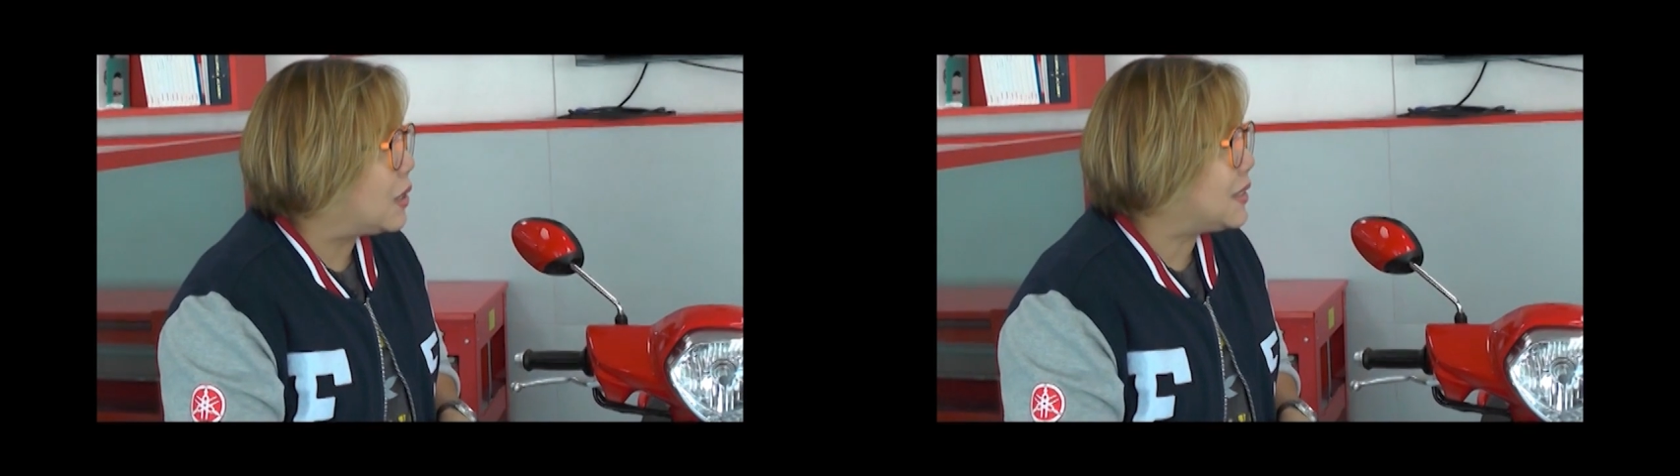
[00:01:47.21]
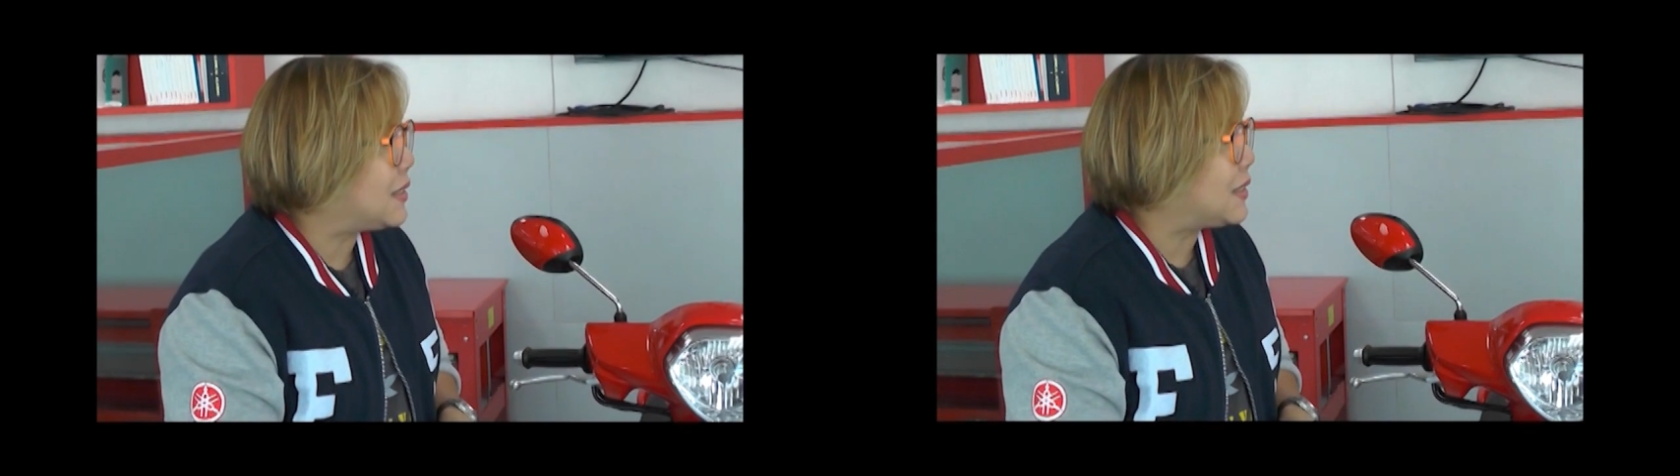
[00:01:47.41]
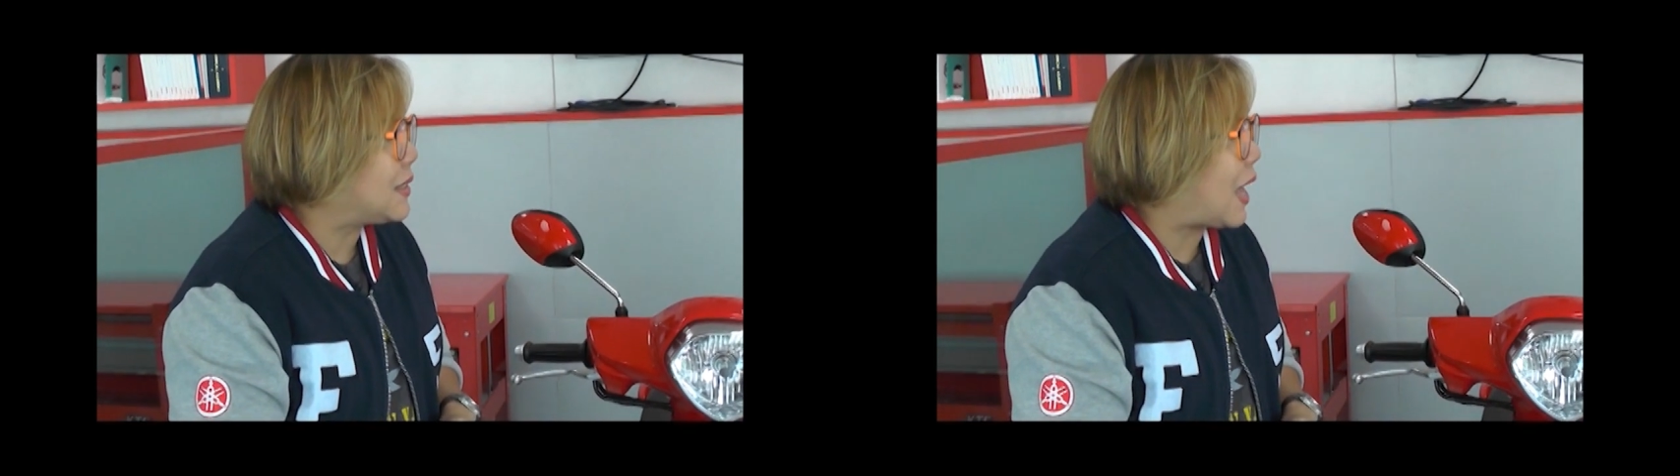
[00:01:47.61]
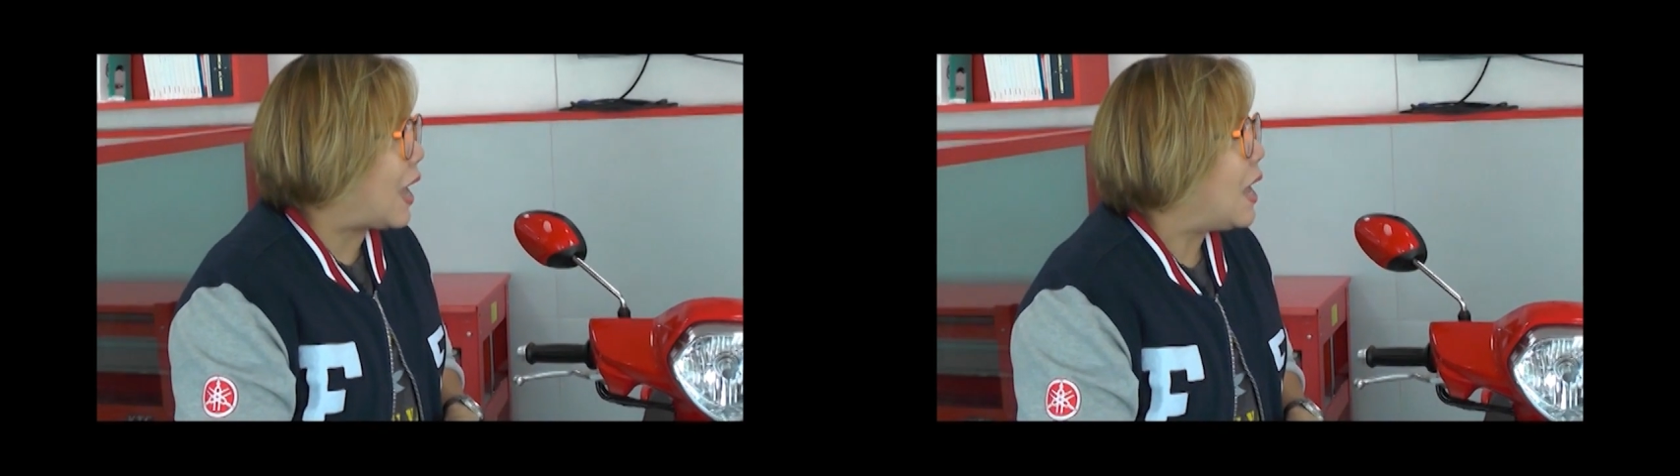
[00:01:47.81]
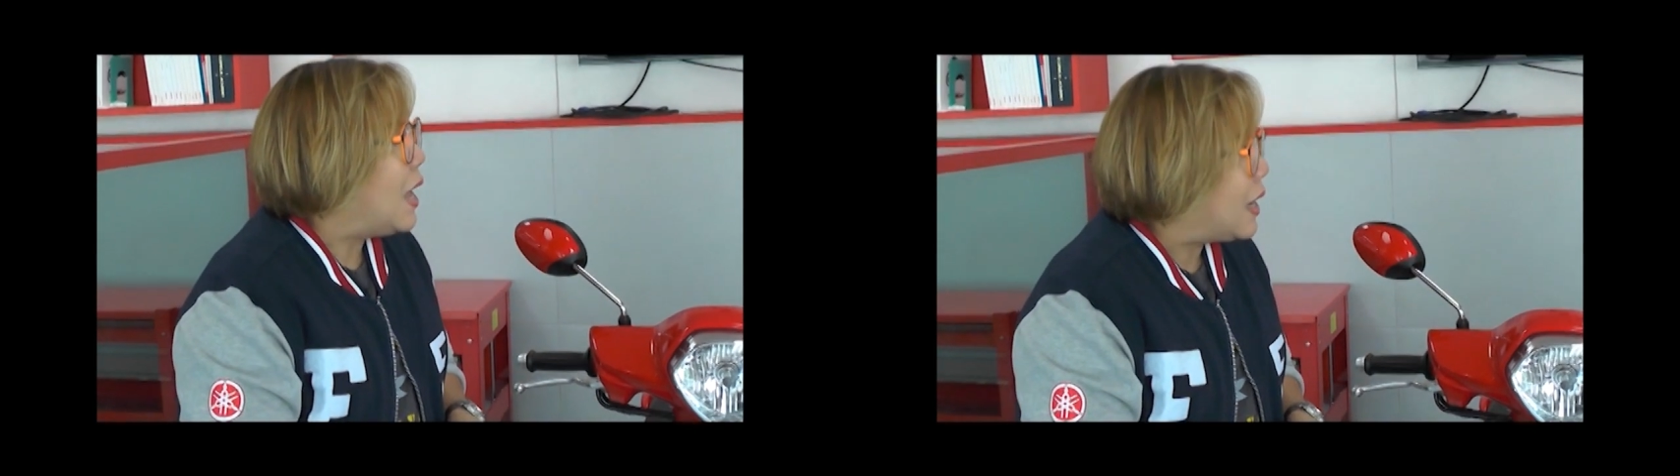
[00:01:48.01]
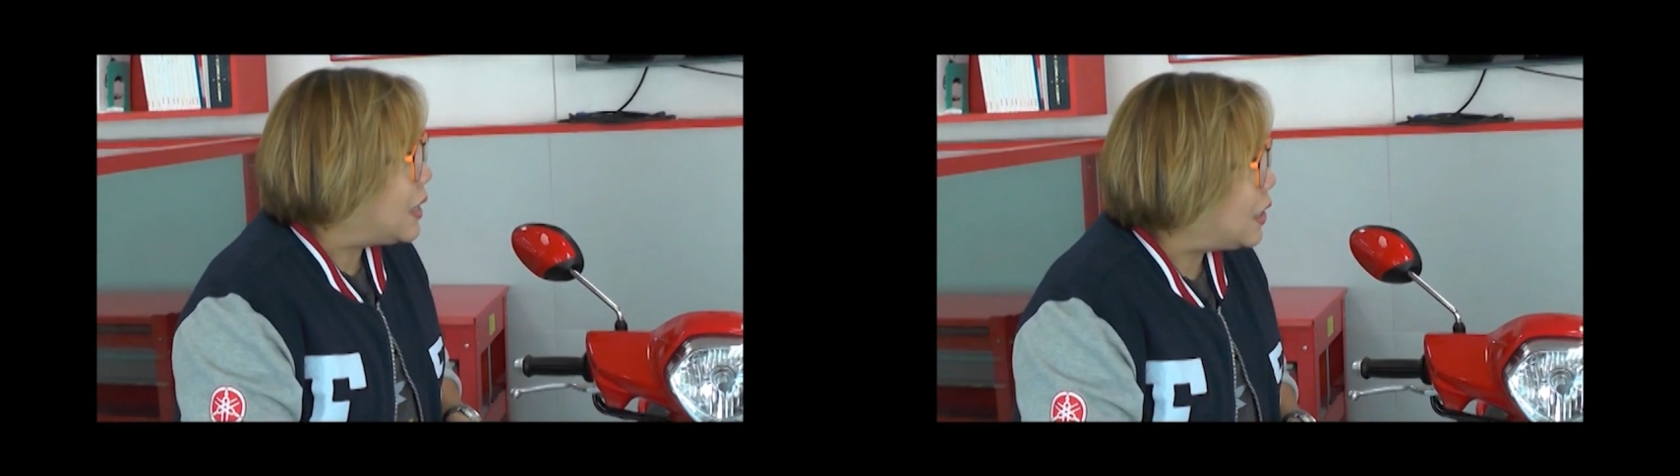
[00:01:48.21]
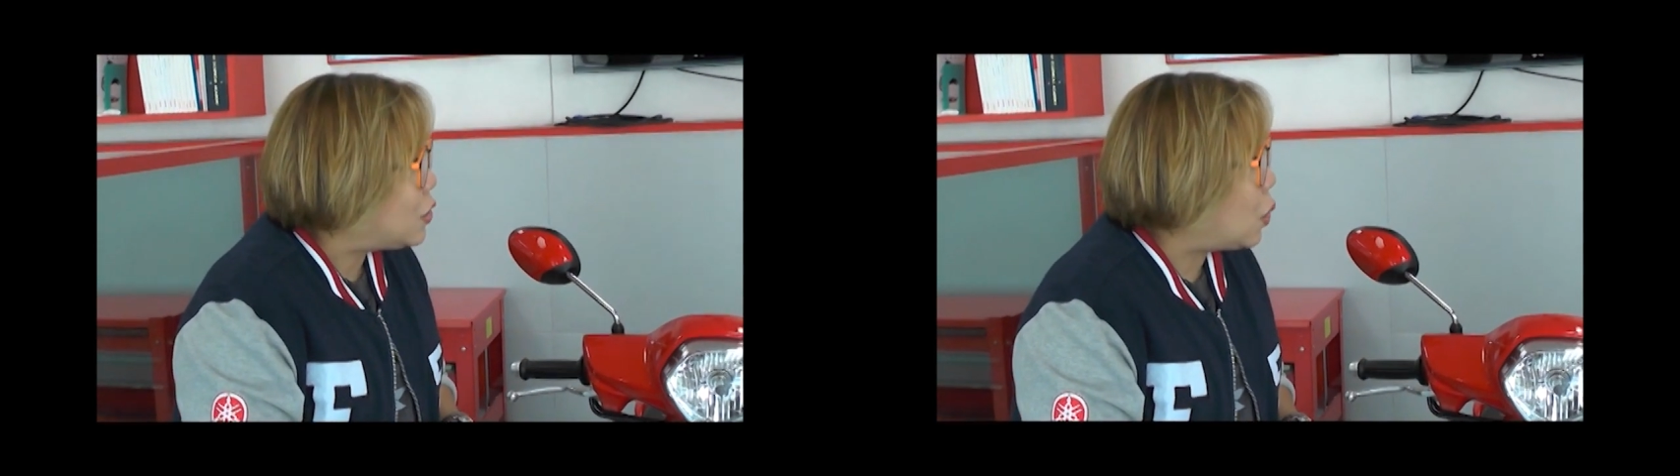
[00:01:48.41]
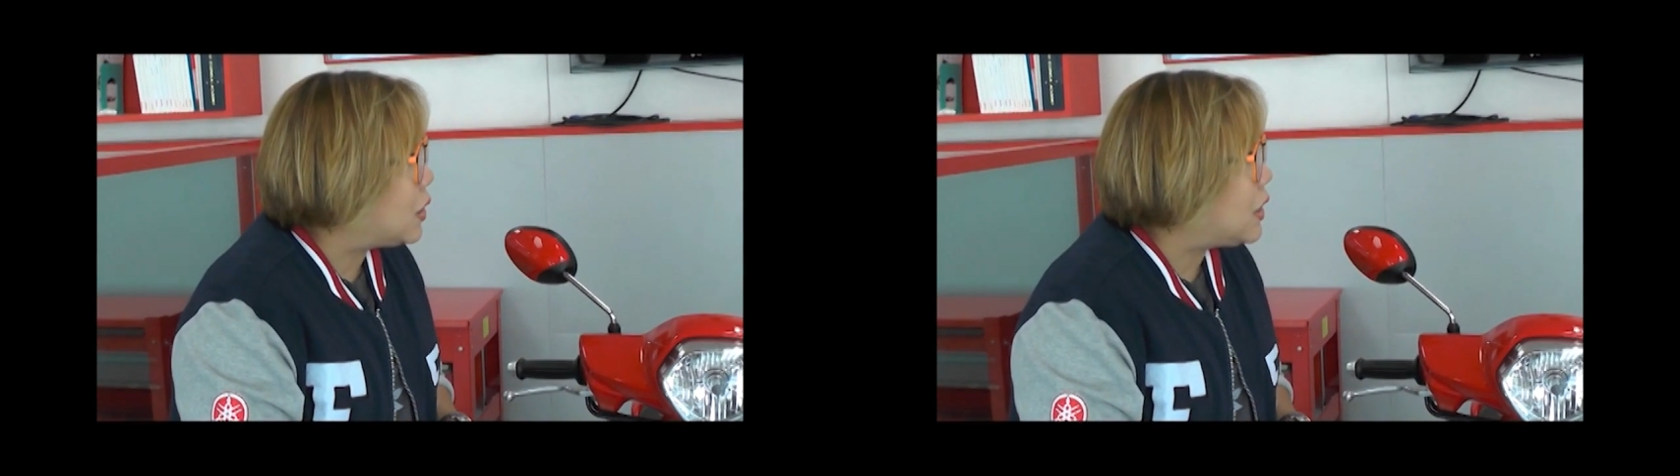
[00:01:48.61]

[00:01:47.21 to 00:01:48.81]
ก็จะเจอแต่เครื่องย